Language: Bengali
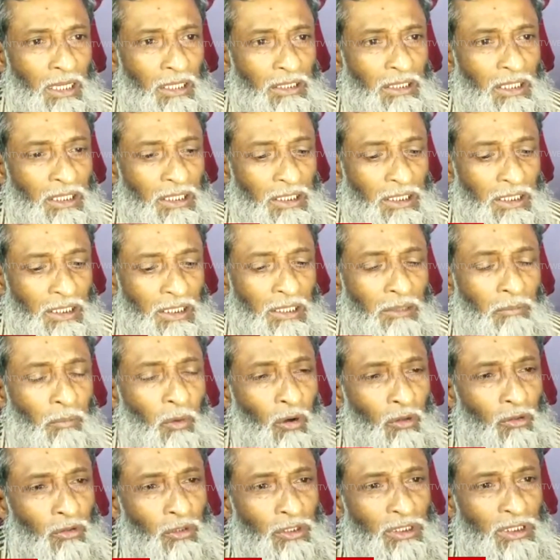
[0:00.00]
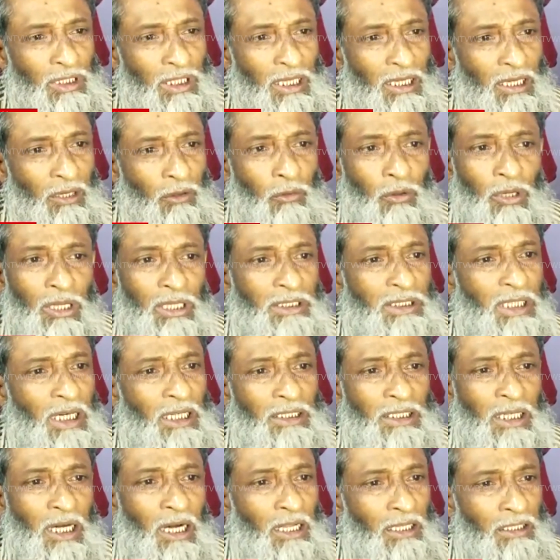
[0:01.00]
তিনি ভোট করতে গেলে হুইল চেয়ার
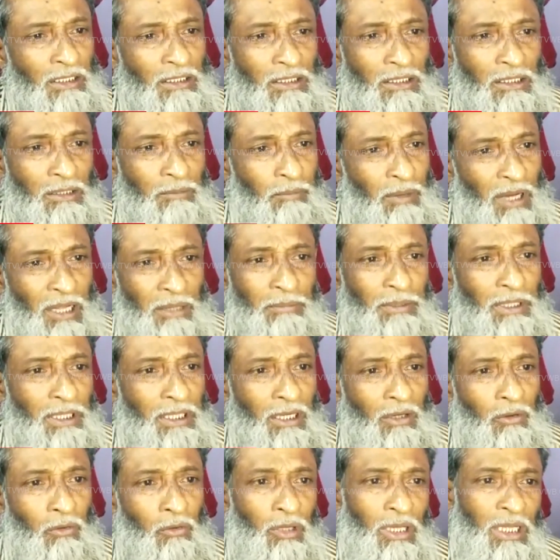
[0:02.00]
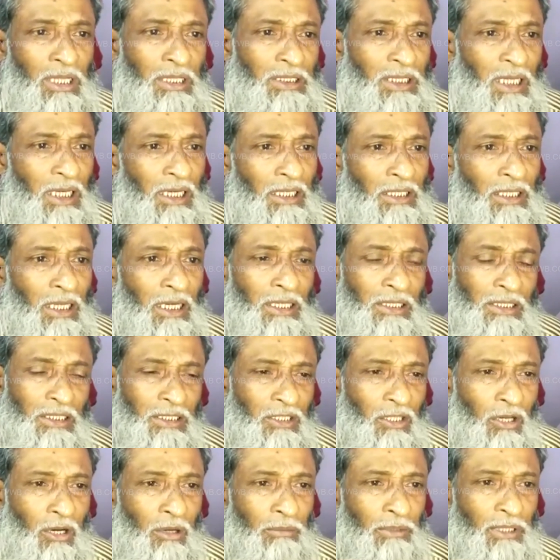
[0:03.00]
ছাড়া পারবেন না হুইল চেয়ারে তাকে
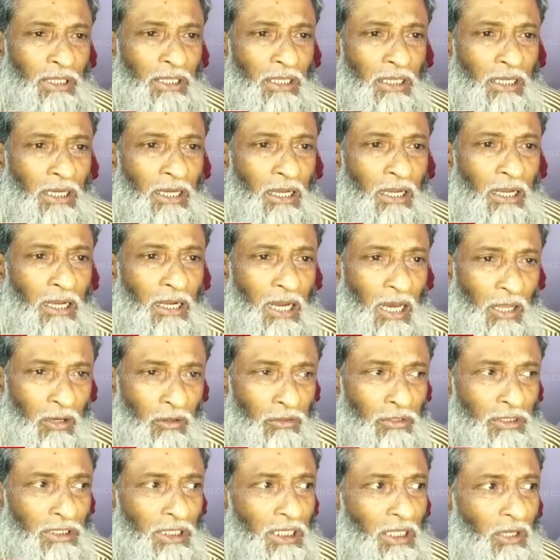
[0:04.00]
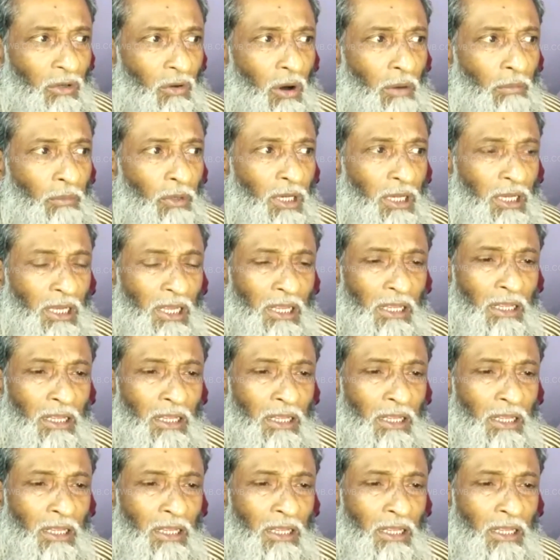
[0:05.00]
যেতে হবে কারণ তিনি কোমরে